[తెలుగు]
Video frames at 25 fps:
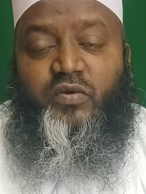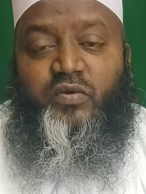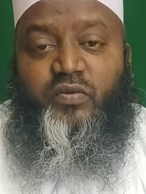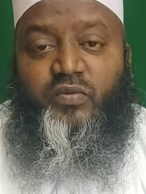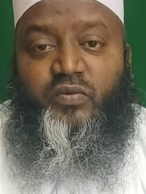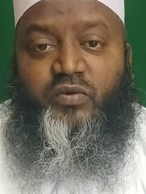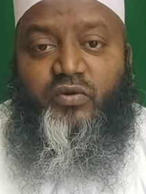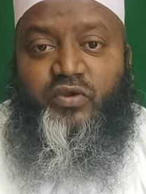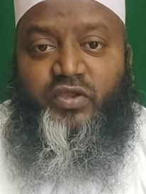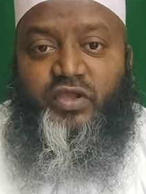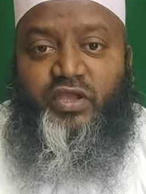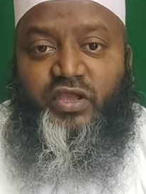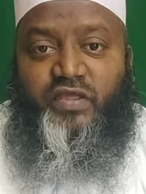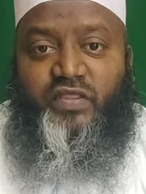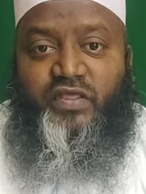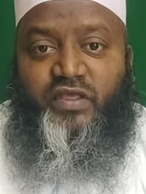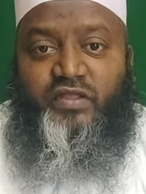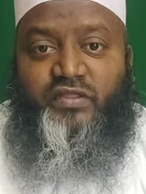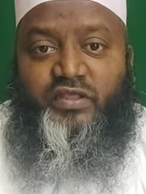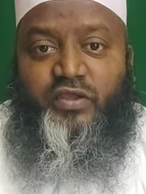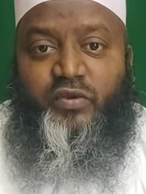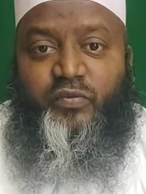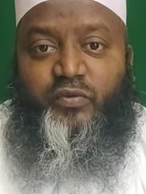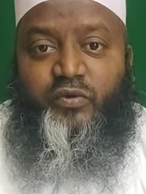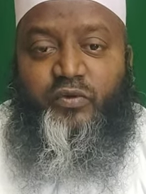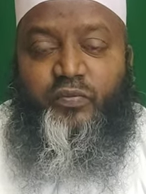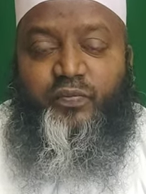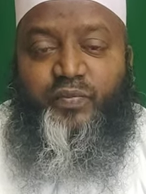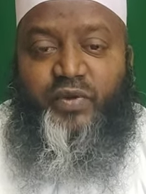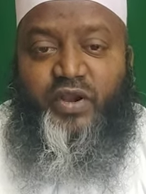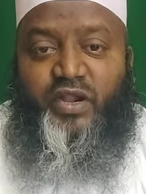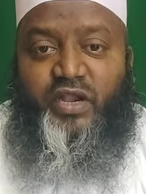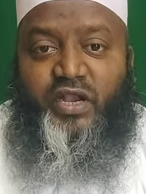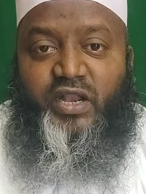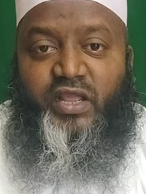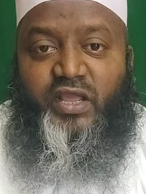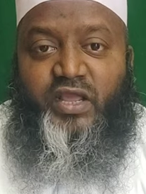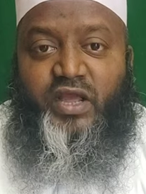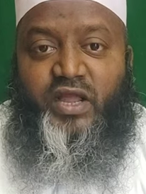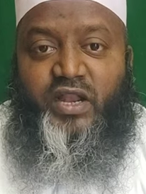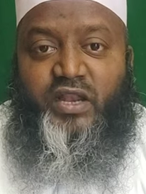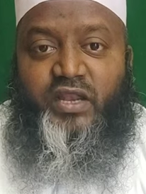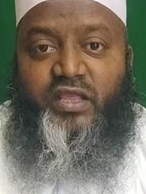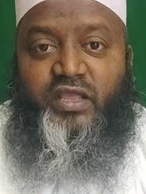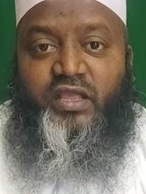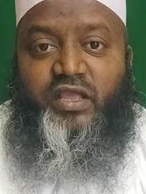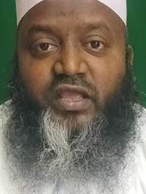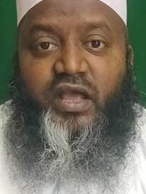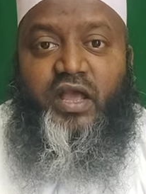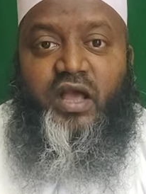ఇప్పుడు ఏదైతే ఇప్పుడు పెండ్లి
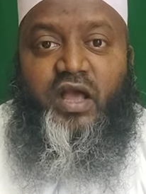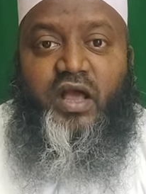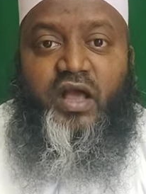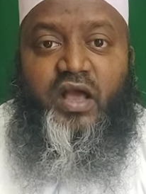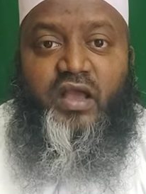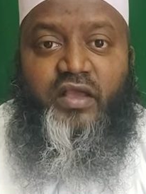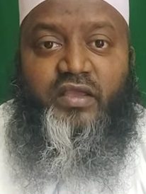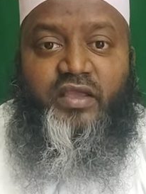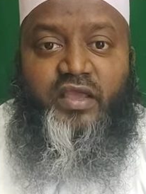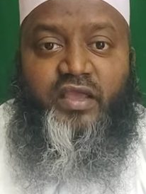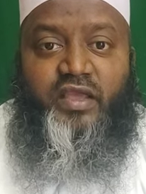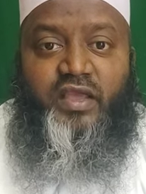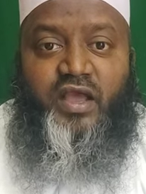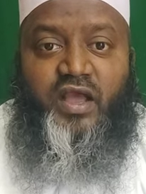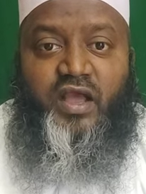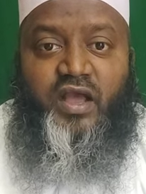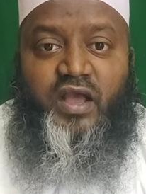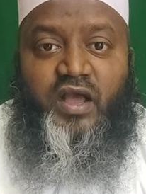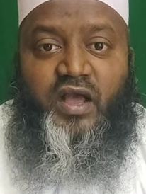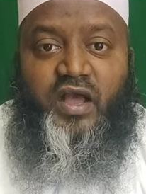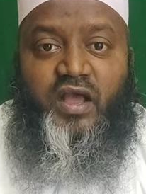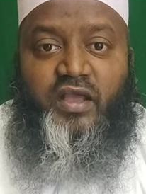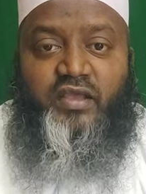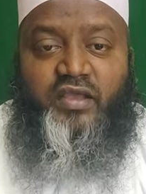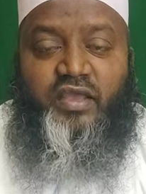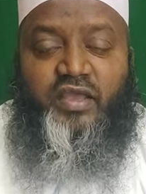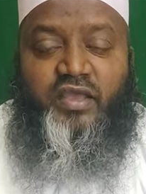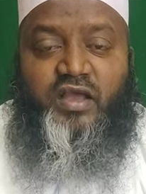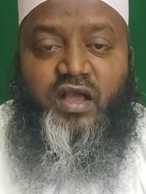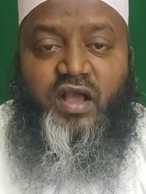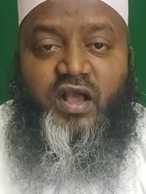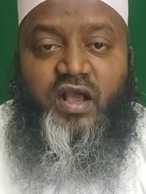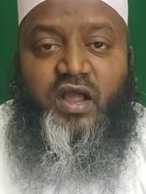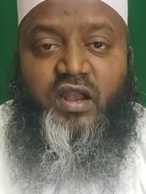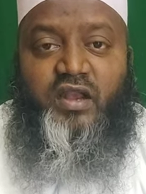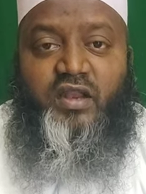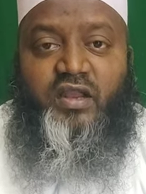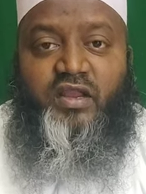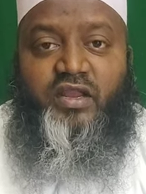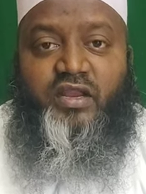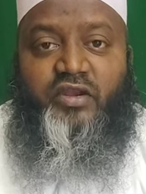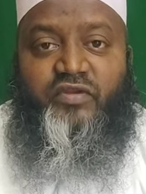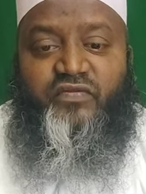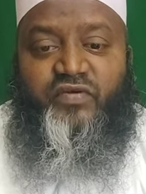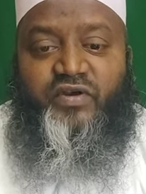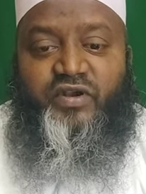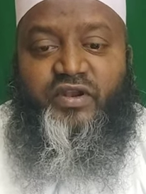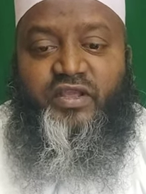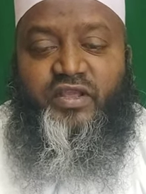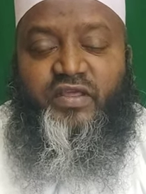కానీ హకీక హకీక కానీ
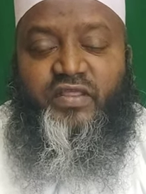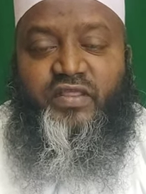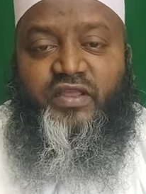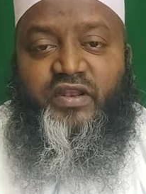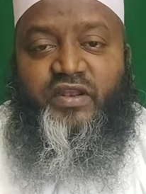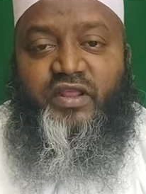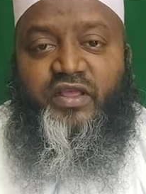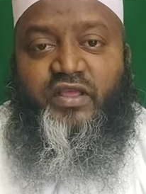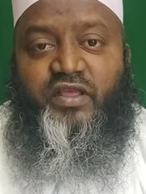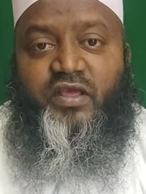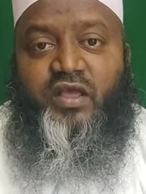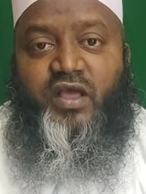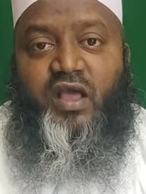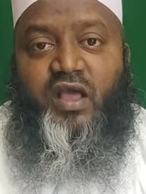ఇటువంటి ఏదైనా